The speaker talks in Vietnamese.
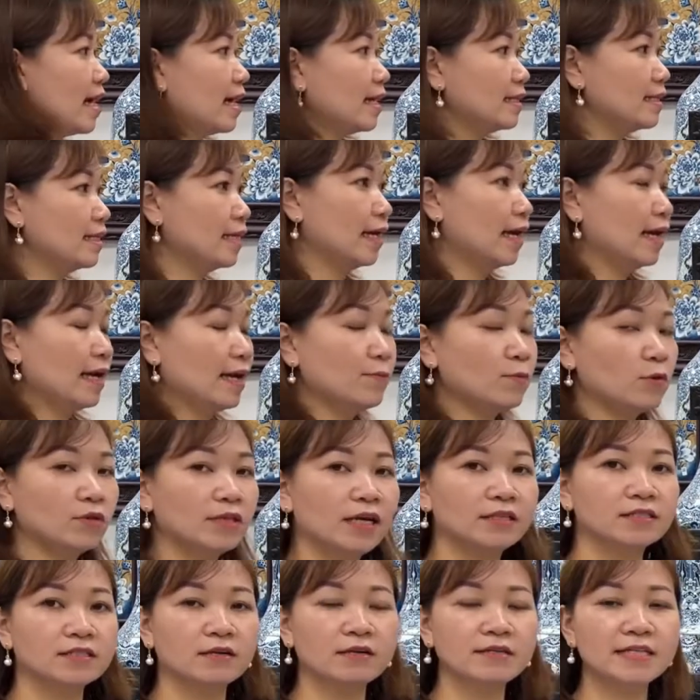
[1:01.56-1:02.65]
ra thì uh, em có
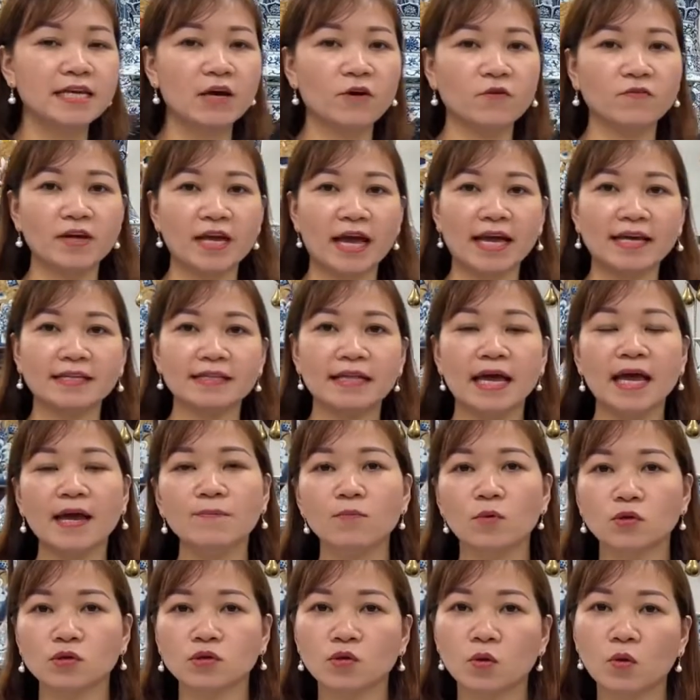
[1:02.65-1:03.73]
thể giới thiệu với anh
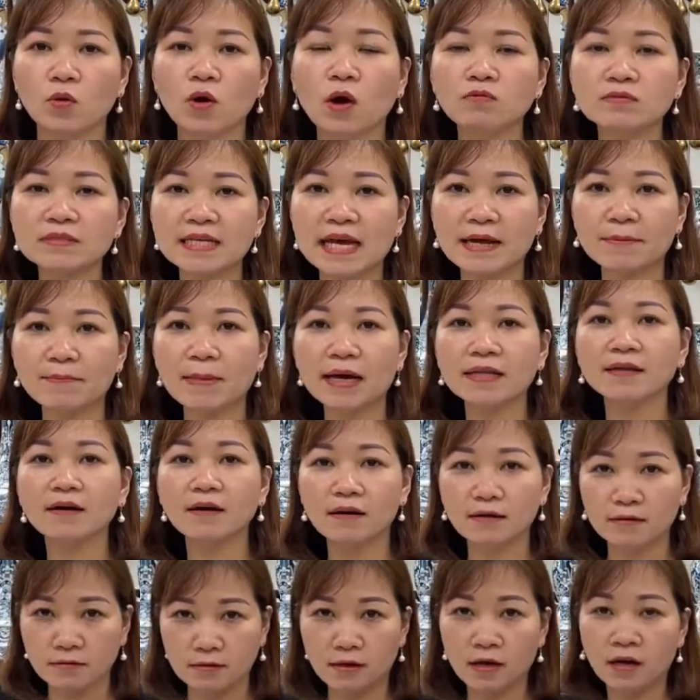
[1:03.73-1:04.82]
thêm một số không gian ban
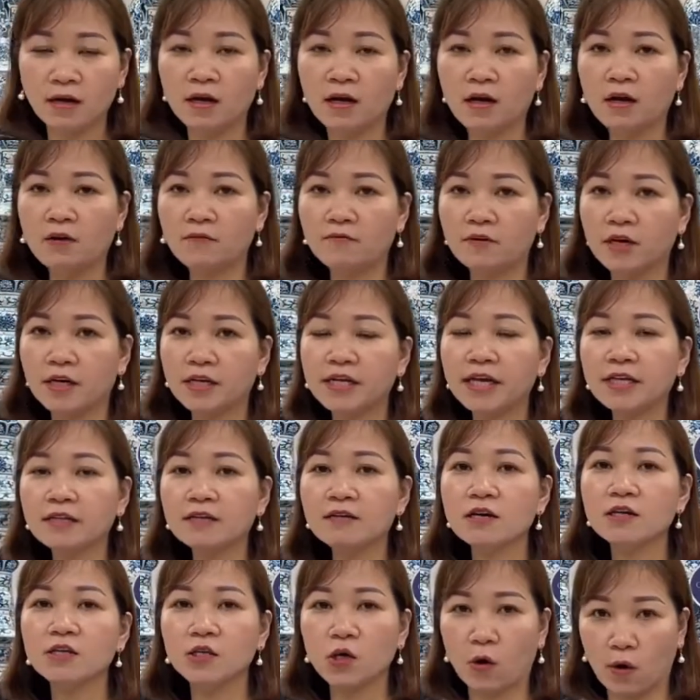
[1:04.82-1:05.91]
thờ nữa với kích
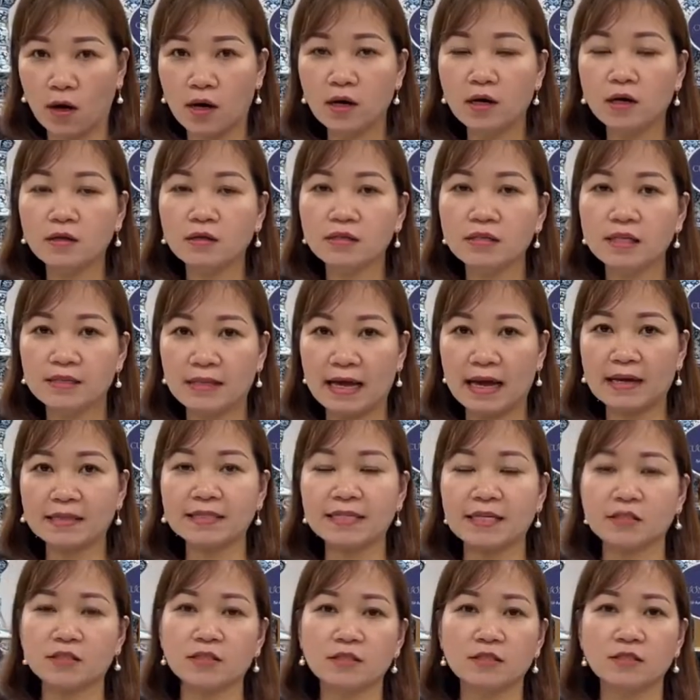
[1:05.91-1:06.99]
thước nhỏ hơn thì ta
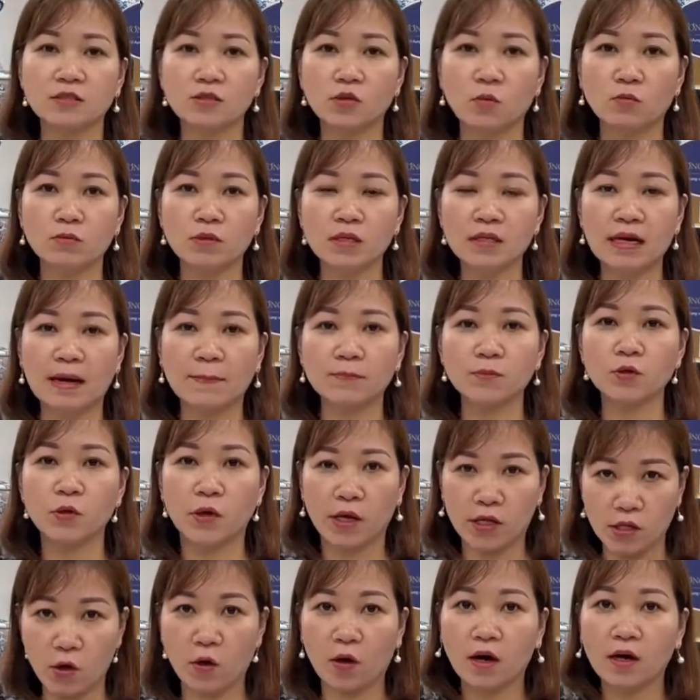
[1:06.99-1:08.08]
sẽ sử dụng những cặp
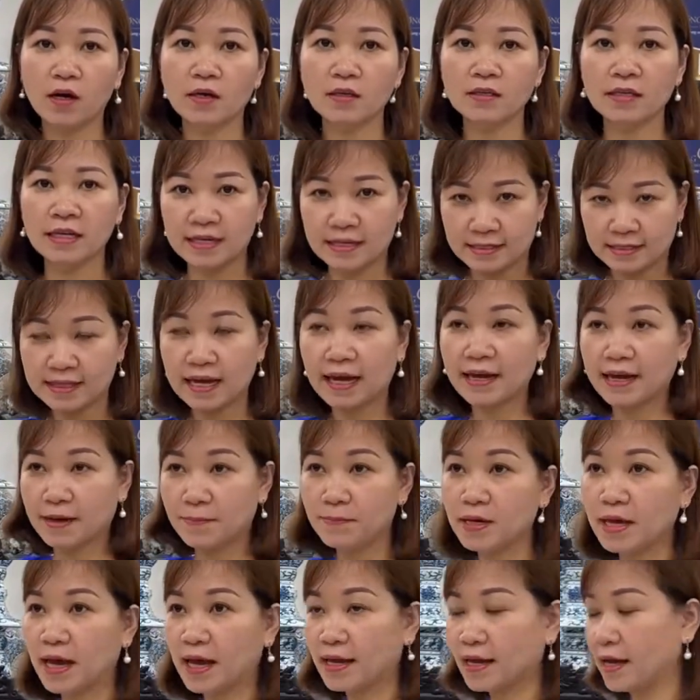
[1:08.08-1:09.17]
chóe nhỏ hơn dạ em
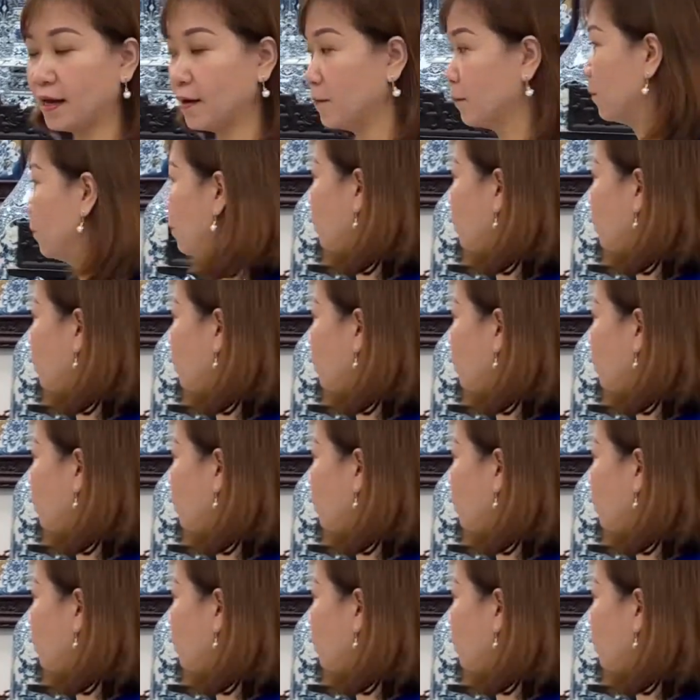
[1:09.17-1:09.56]
mời anh ạ